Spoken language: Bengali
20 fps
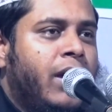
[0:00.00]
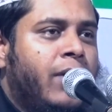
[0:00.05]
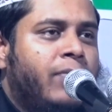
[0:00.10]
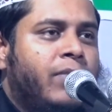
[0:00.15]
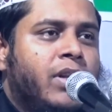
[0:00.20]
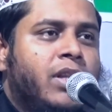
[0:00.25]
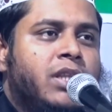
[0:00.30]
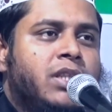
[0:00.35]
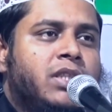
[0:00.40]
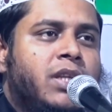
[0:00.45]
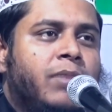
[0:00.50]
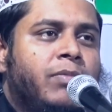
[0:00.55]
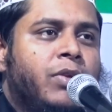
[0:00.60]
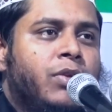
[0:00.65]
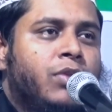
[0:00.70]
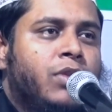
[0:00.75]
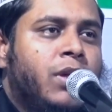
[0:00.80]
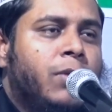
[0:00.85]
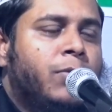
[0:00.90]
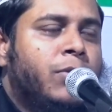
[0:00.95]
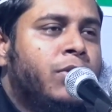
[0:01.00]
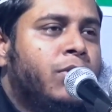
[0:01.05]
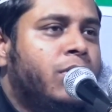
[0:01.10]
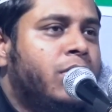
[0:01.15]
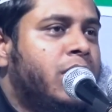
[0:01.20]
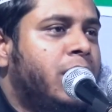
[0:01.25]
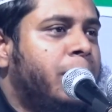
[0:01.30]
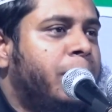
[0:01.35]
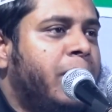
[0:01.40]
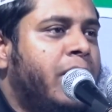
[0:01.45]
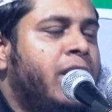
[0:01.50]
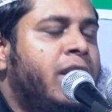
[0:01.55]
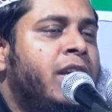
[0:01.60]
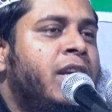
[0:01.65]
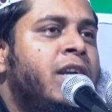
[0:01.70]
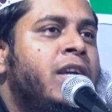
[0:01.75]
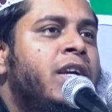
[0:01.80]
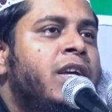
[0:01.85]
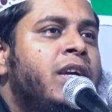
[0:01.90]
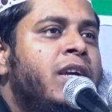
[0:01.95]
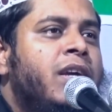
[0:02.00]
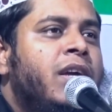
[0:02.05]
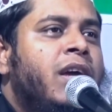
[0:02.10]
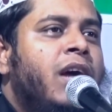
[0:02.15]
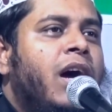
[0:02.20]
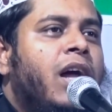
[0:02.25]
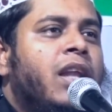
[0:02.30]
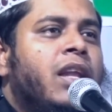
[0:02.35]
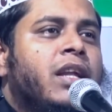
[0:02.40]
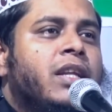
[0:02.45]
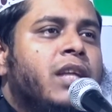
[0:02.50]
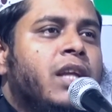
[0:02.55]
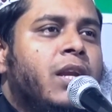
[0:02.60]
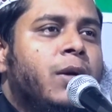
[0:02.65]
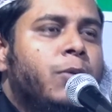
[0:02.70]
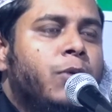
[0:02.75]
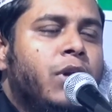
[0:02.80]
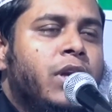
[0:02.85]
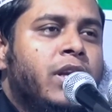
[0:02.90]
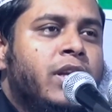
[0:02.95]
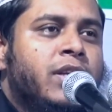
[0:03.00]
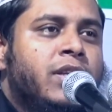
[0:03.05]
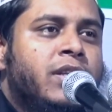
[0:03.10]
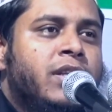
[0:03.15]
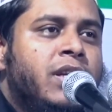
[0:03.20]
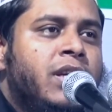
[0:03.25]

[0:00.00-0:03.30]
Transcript: আপনাদের সামনে উত্থাপন করতে পারি আল্লাহ তালা বলেন